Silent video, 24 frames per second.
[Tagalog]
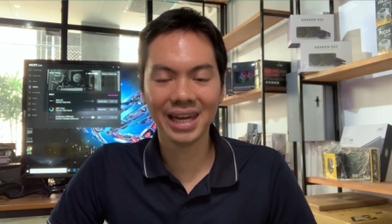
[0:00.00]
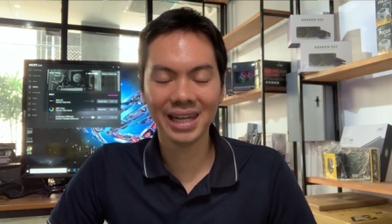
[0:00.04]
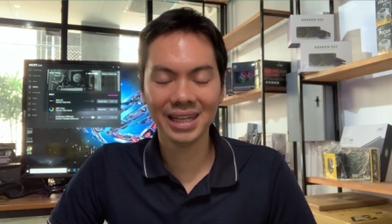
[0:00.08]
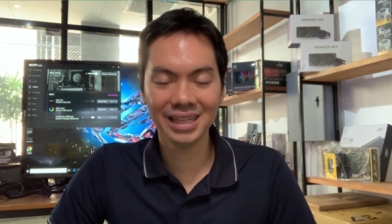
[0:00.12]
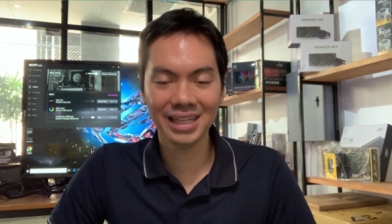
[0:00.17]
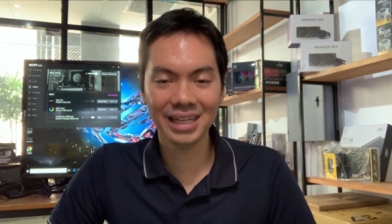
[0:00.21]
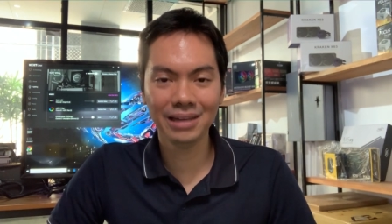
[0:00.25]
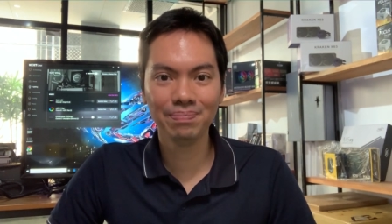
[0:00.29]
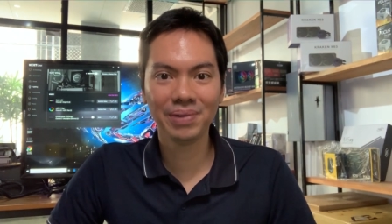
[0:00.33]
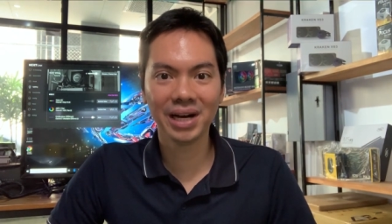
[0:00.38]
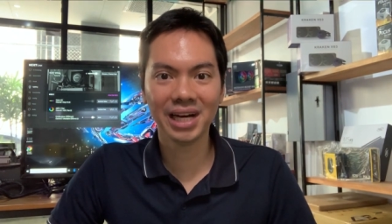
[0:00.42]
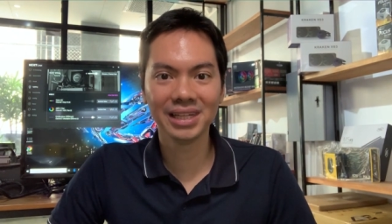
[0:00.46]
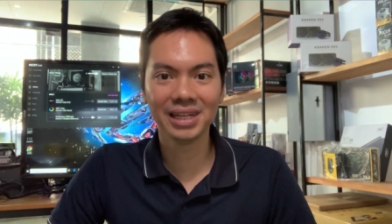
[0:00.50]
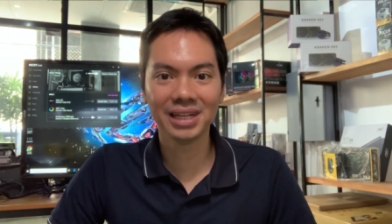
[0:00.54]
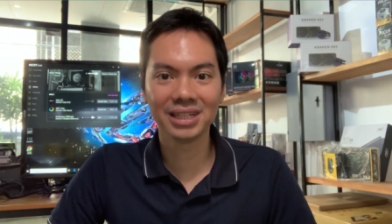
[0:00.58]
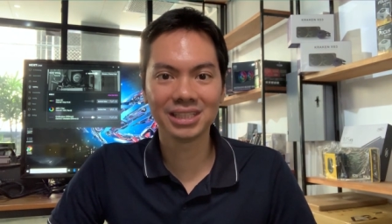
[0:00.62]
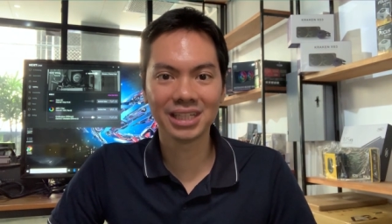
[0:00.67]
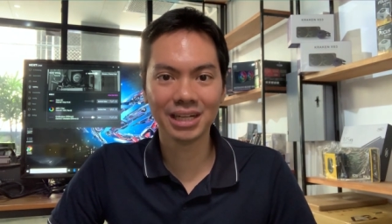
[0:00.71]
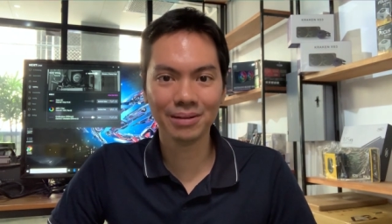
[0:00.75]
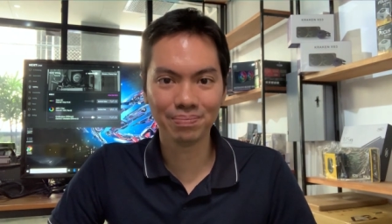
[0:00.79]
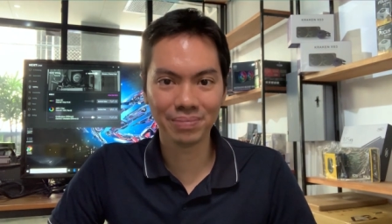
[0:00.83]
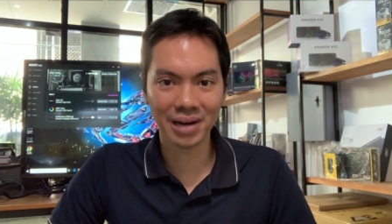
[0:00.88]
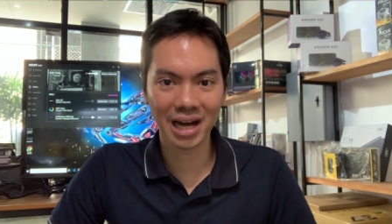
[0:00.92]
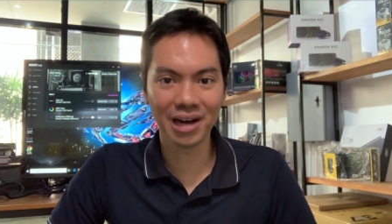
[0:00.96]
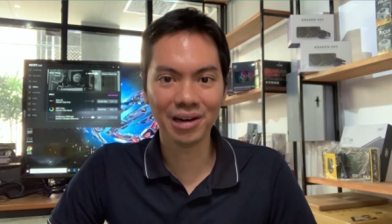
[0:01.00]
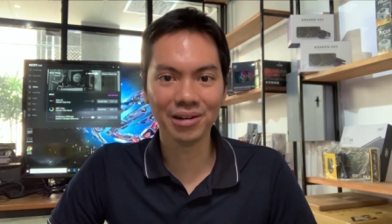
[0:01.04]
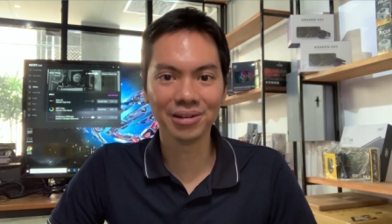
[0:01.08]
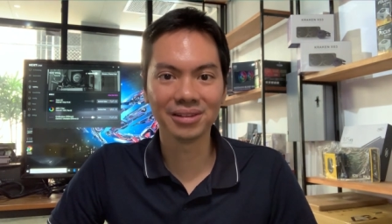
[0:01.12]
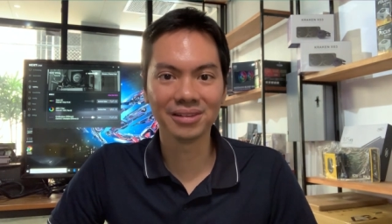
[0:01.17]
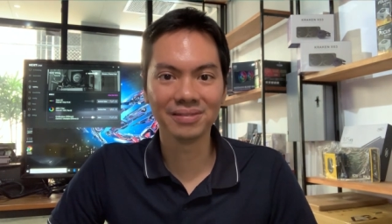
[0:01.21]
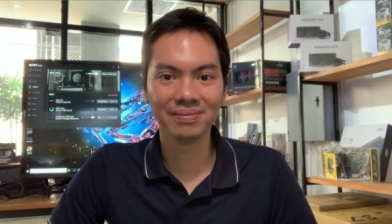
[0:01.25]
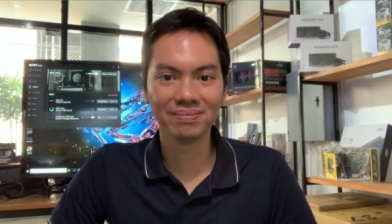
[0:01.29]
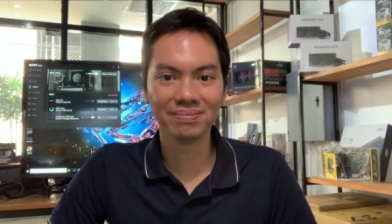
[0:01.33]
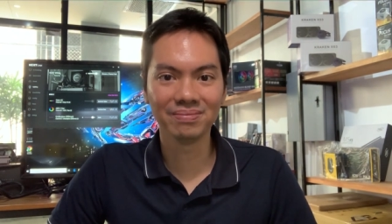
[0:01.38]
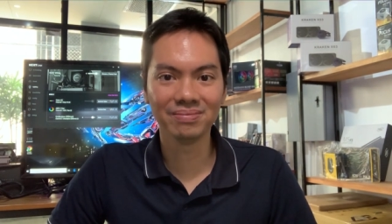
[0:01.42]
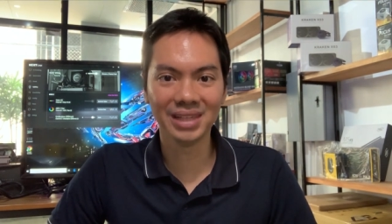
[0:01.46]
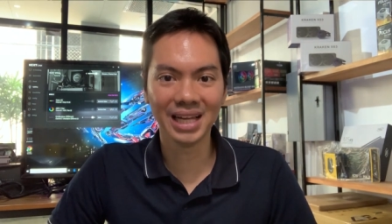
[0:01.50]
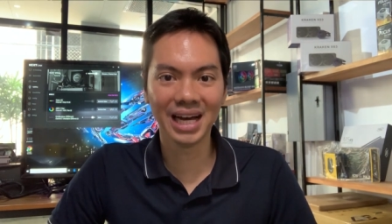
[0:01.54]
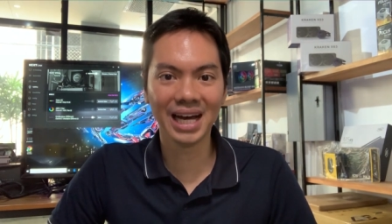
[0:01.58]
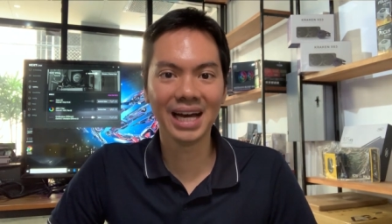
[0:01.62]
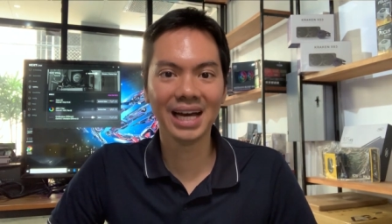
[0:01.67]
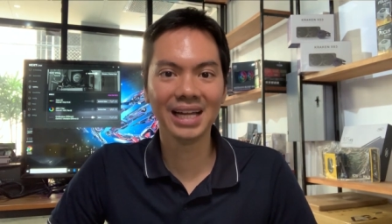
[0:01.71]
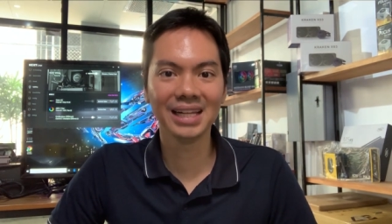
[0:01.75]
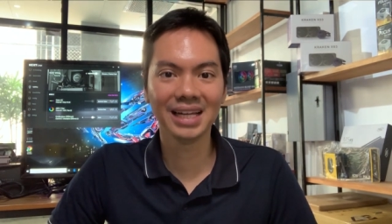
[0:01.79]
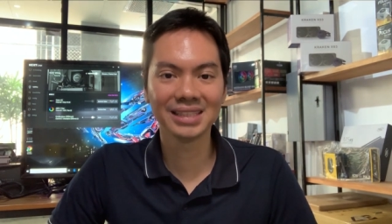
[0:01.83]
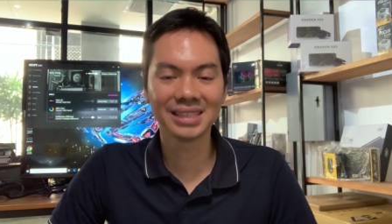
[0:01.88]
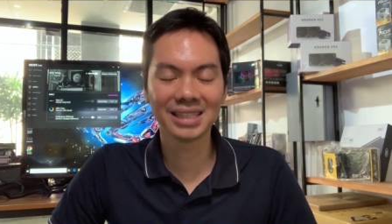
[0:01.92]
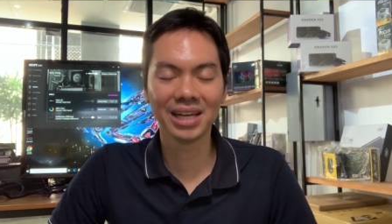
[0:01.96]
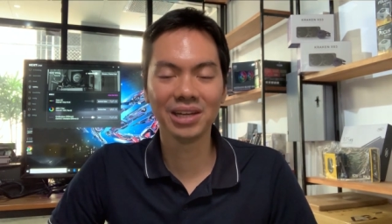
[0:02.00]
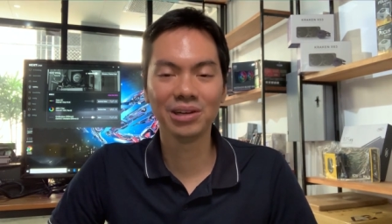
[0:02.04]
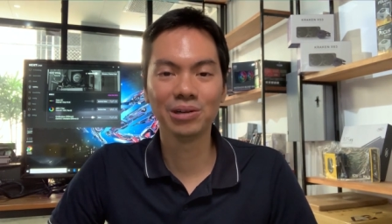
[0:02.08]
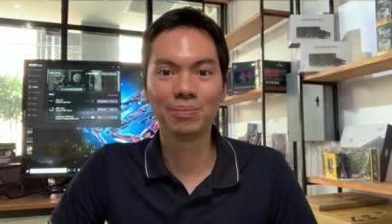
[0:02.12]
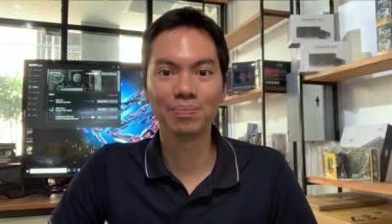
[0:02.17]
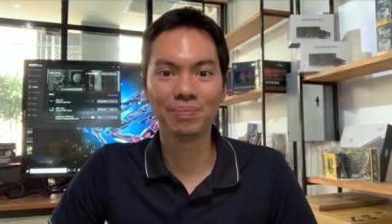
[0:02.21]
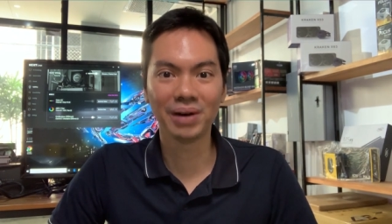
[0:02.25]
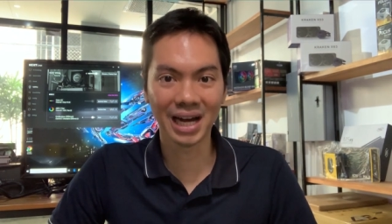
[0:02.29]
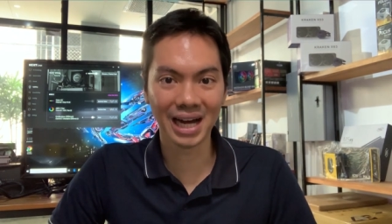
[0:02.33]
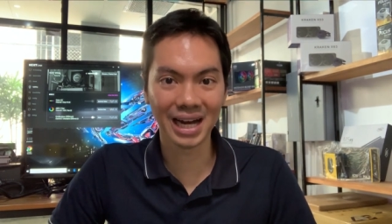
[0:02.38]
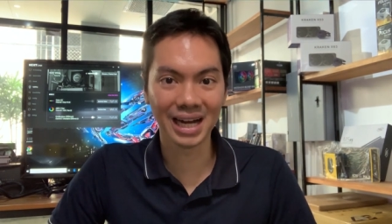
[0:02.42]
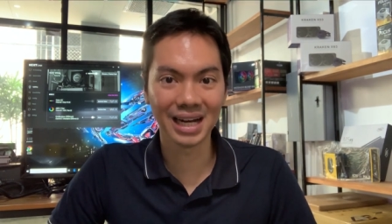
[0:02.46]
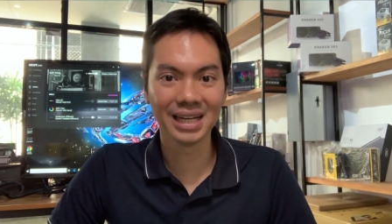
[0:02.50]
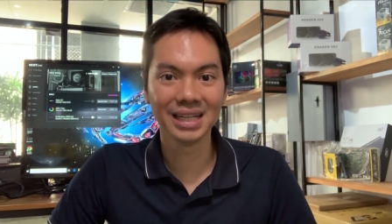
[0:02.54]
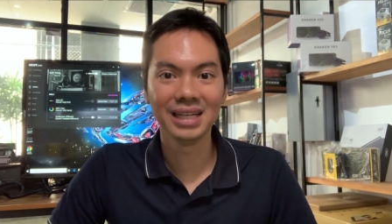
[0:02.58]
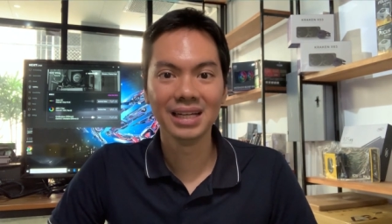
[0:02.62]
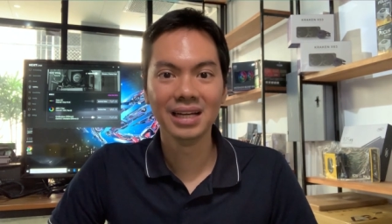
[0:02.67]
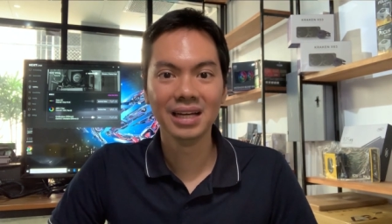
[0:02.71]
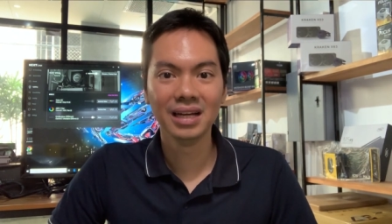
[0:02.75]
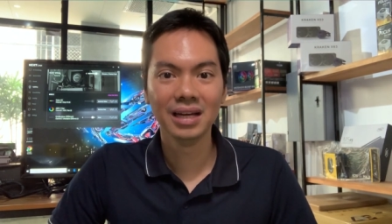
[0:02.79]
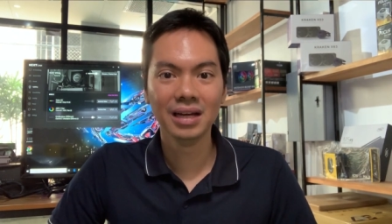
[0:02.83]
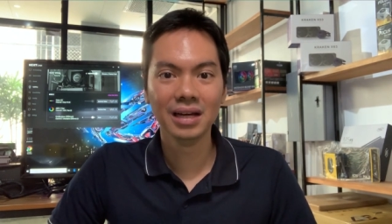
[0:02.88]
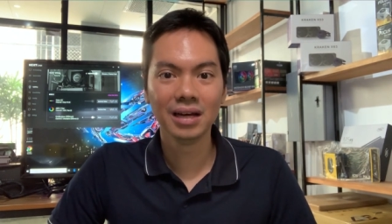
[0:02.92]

hindi pa na-ship out, na nasa'yo pa.